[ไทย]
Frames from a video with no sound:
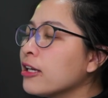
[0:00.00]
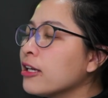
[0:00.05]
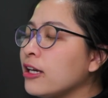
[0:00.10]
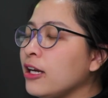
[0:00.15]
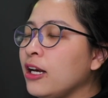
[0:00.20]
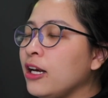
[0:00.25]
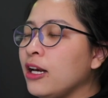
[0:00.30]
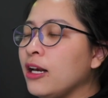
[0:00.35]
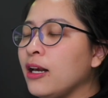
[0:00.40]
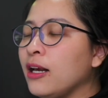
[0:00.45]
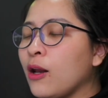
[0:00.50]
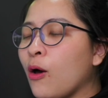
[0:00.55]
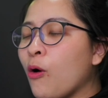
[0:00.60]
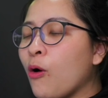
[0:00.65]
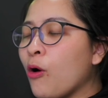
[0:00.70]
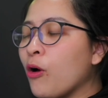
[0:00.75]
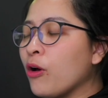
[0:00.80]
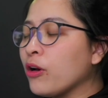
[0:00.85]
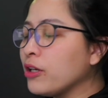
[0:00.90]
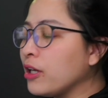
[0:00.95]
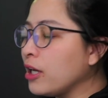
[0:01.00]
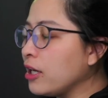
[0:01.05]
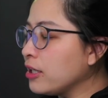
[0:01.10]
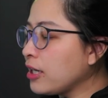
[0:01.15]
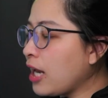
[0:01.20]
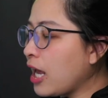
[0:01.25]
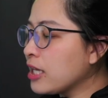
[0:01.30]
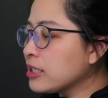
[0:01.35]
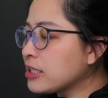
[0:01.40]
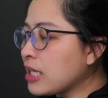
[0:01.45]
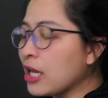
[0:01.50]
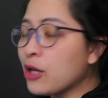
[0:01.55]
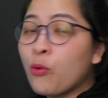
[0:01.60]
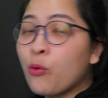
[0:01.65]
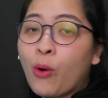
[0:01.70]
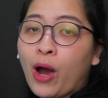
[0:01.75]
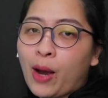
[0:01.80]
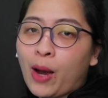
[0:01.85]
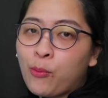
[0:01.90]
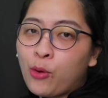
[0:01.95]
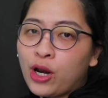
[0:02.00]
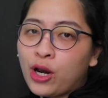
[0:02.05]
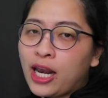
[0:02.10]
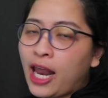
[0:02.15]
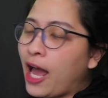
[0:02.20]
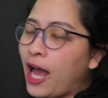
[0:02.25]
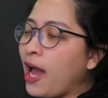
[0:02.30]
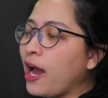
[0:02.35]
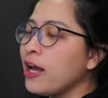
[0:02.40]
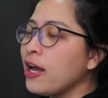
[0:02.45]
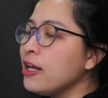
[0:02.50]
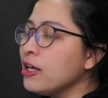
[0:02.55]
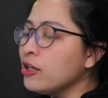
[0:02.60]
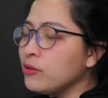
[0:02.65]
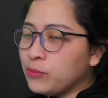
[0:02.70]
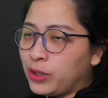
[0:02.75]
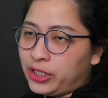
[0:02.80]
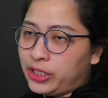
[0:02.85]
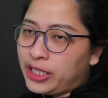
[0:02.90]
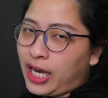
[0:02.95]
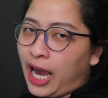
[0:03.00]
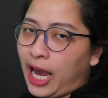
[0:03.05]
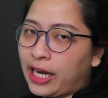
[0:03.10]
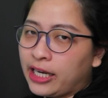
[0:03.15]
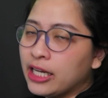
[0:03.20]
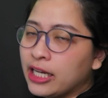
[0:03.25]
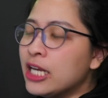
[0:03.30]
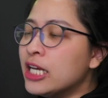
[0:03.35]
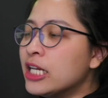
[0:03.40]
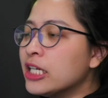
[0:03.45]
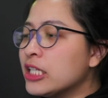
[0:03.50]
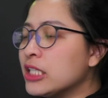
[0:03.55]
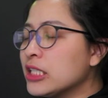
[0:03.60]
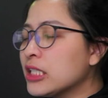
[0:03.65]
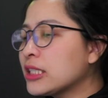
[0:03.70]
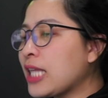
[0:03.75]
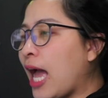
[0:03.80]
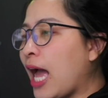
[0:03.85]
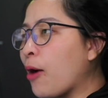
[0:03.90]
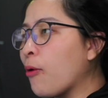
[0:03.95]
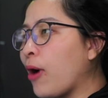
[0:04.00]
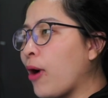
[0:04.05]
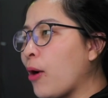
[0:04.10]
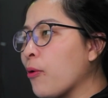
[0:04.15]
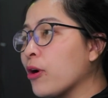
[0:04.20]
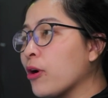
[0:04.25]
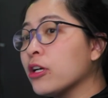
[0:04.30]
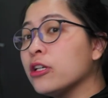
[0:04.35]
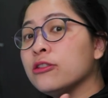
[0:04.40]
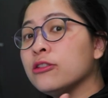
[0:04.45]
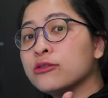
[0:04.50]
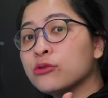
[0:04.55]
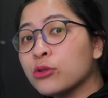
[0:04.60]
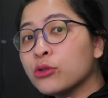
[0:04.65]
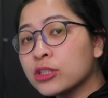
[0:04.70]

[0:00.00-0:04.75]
ขึ้นลงเดินหน้าซ้ายขวาบนล่างเหมือนกัน ที่จะต่างของเขาก็คือ